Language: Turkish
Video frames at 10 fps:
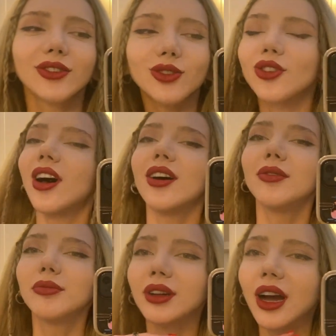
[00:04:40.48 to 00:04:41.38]

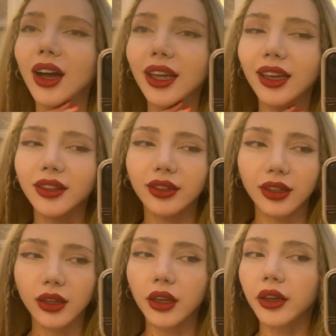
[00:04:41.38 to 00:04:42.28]
Dudağım gayet
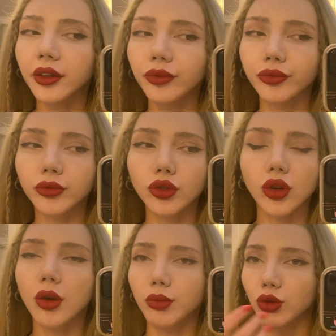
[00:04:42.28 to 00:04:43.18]
iyi. Şu
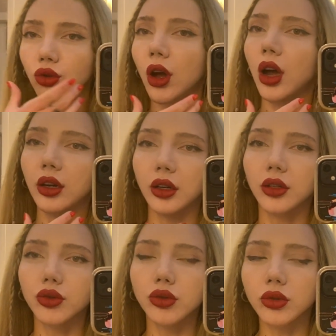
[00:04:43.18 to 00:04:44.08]
an bütün
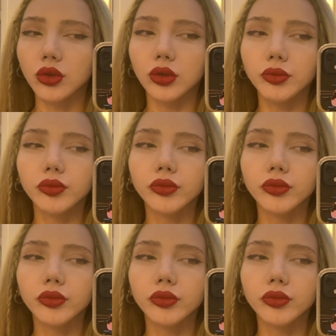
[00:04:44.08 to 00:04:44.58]
haliyle sürdüm.